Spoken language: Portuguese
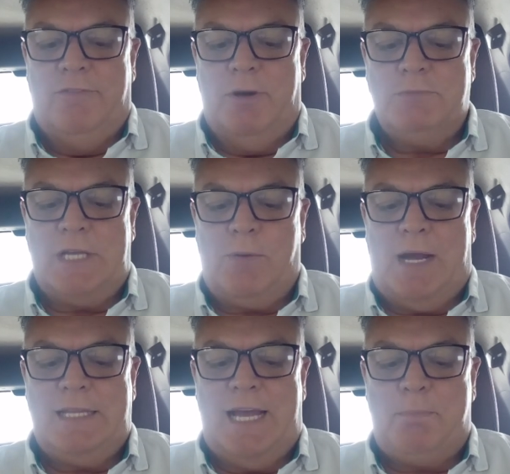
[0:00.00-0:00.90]
Vamos
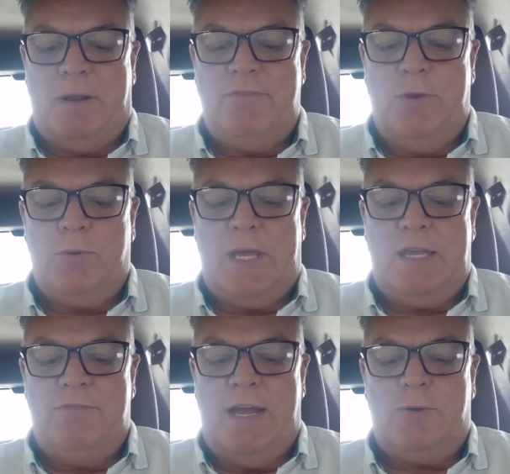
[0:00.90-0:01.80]
aguardar para ver o que,
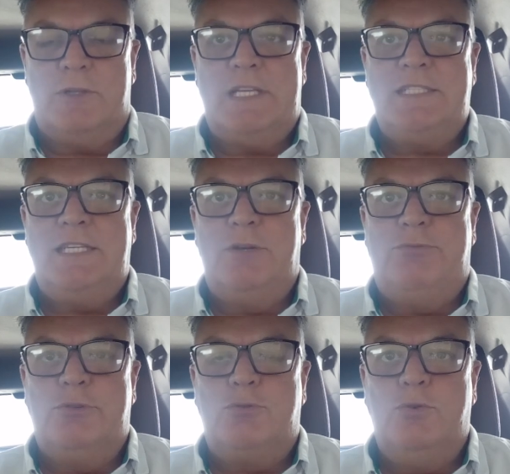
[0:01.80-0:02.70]
que, vai acontecer no
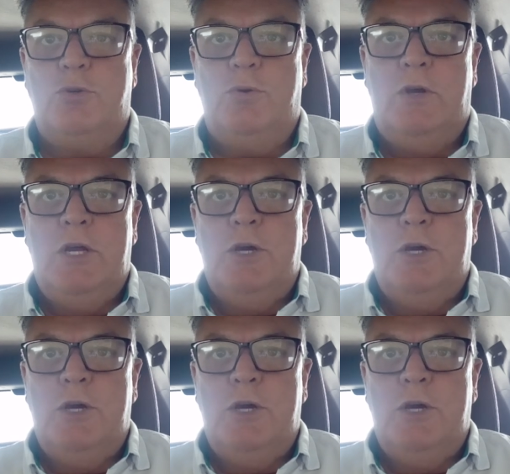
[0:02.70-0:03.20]
futuro.